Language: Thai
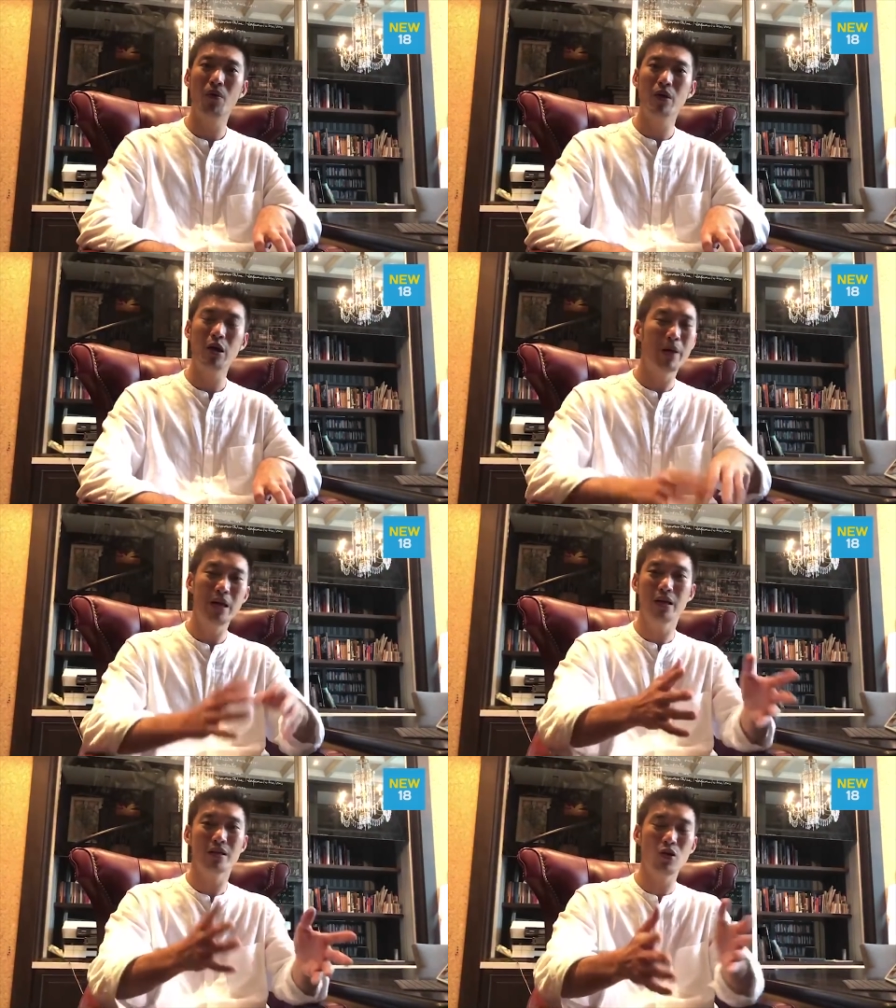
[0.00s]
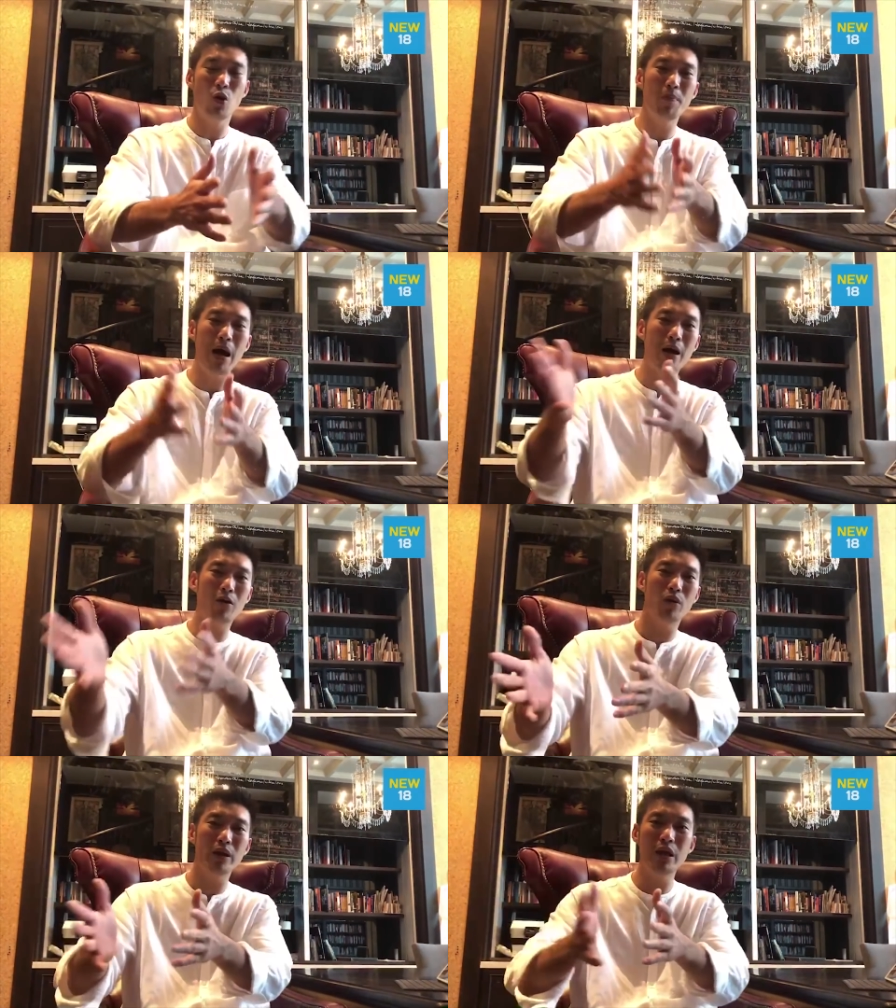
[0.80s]
แล้วเป็นเรื่องตลกมาก
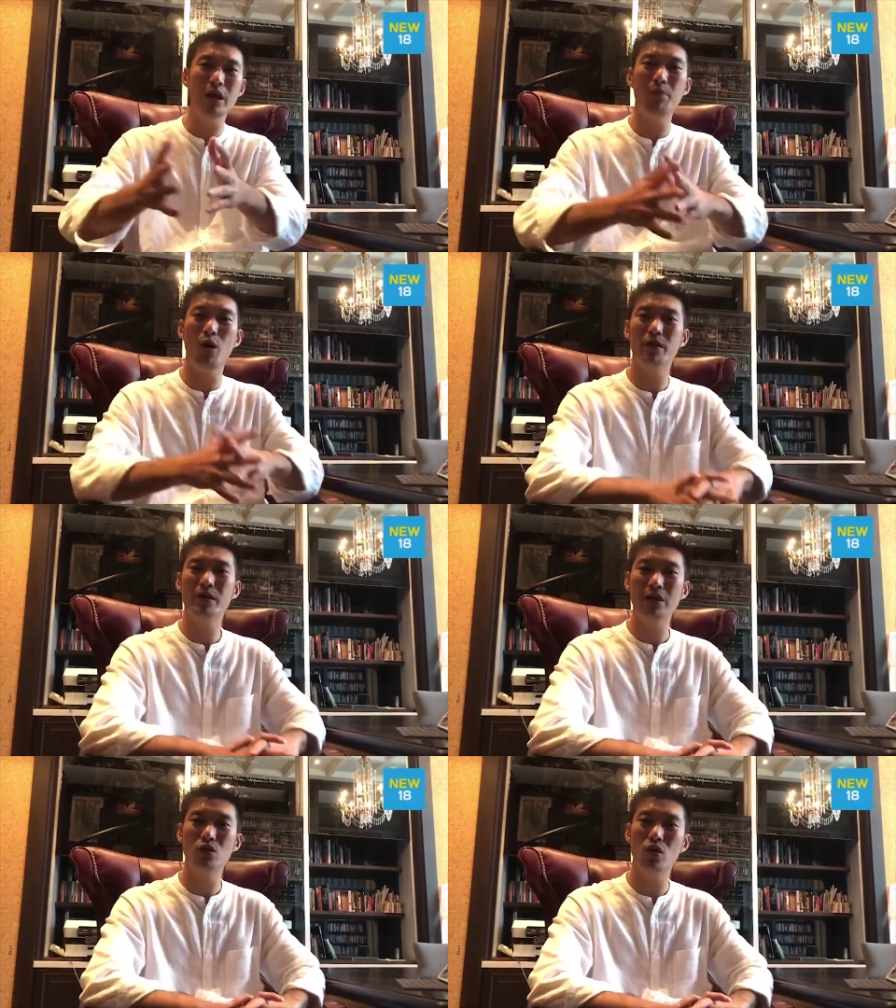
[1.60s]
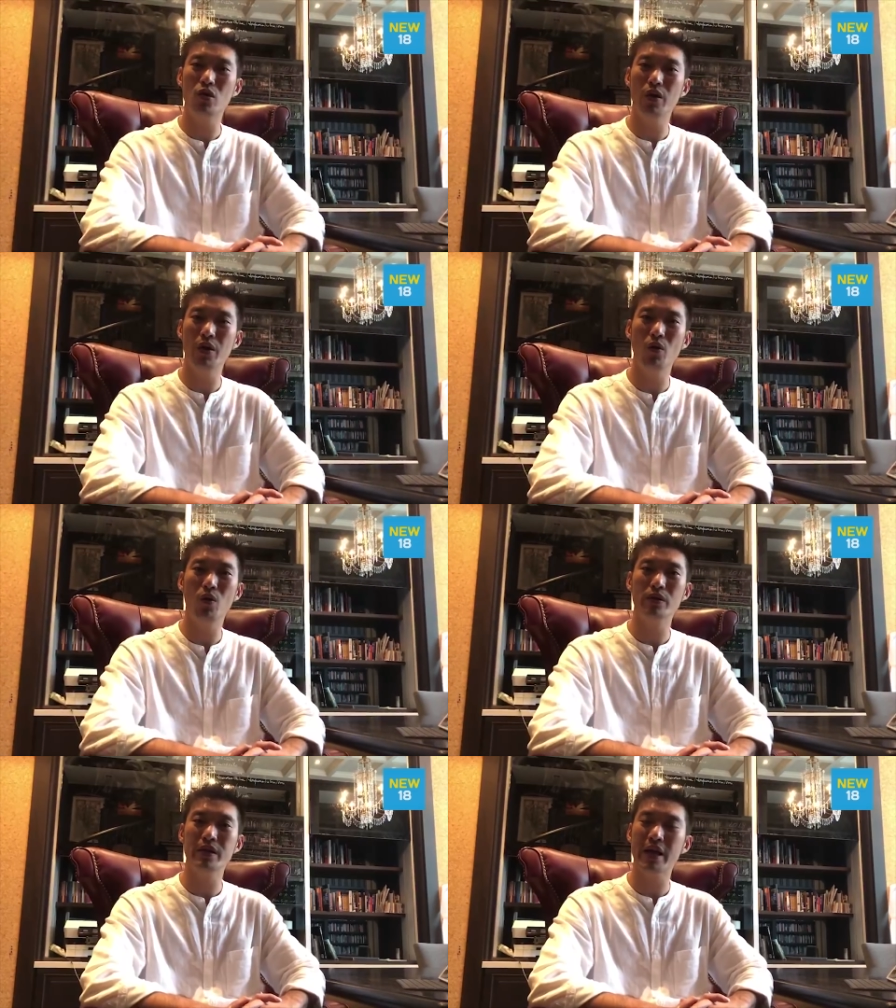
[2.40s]
วันนี้พอประชาชนรณรง
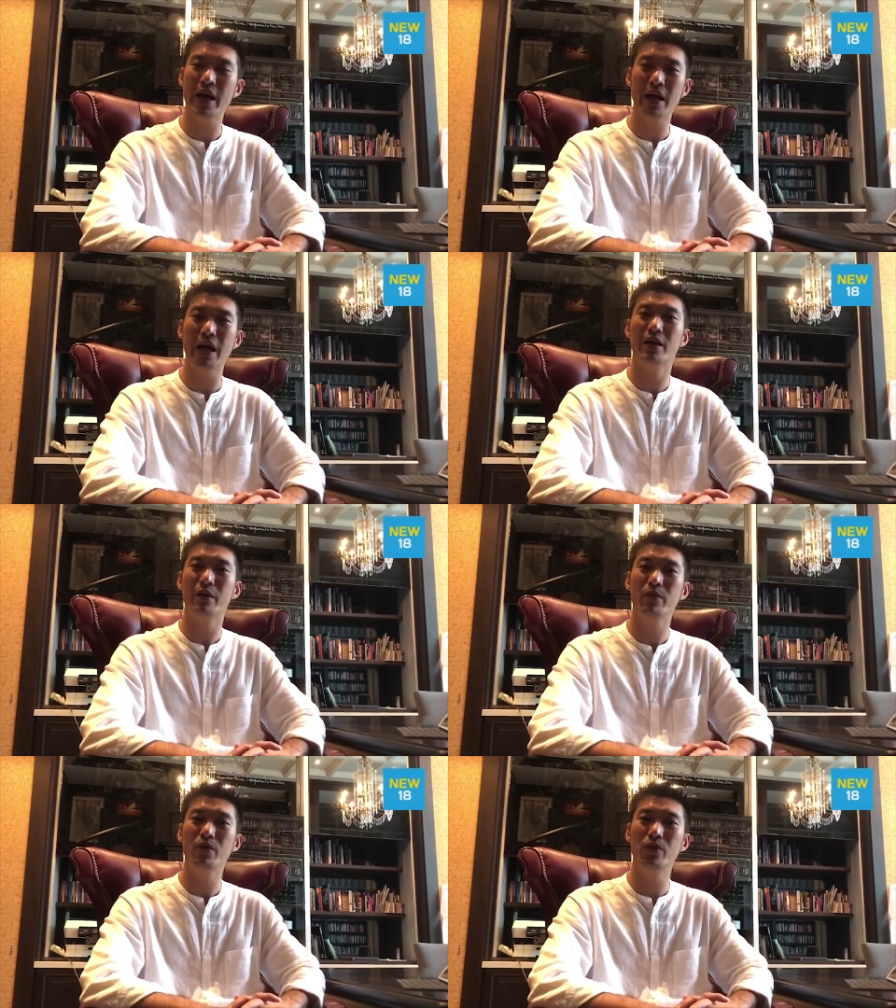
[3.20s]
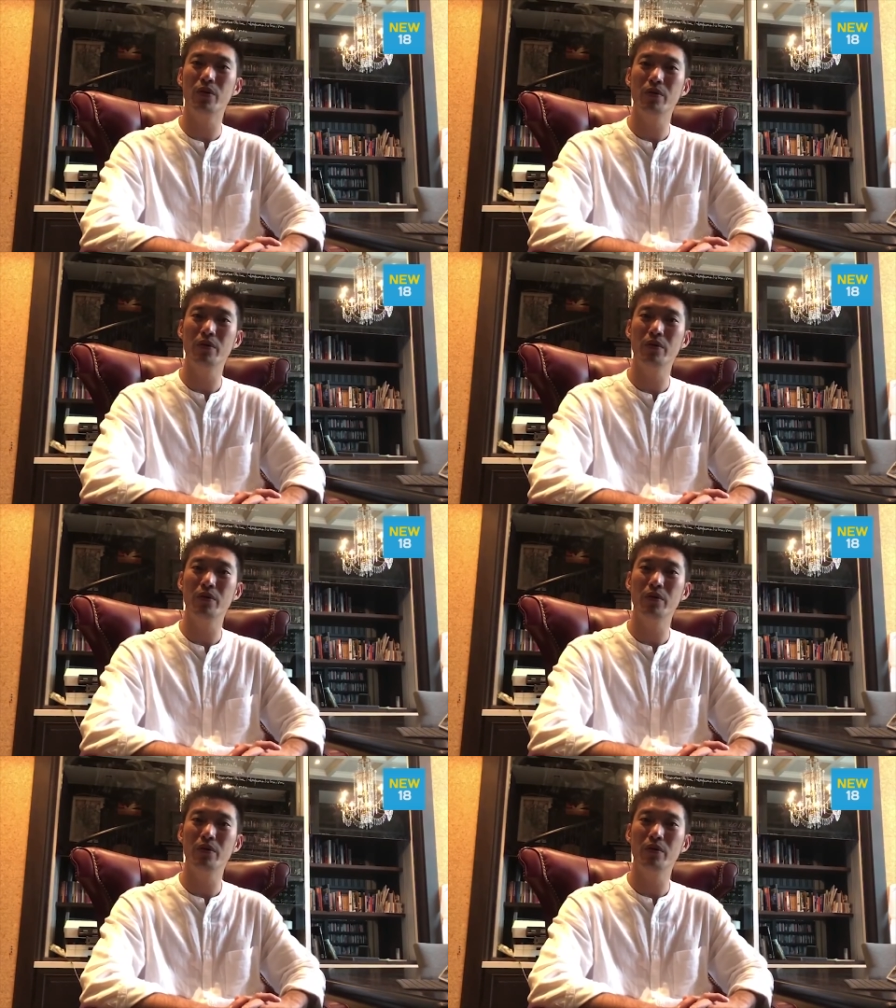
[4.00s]
ค์จะแก้ไขรัฐธรรมนูญ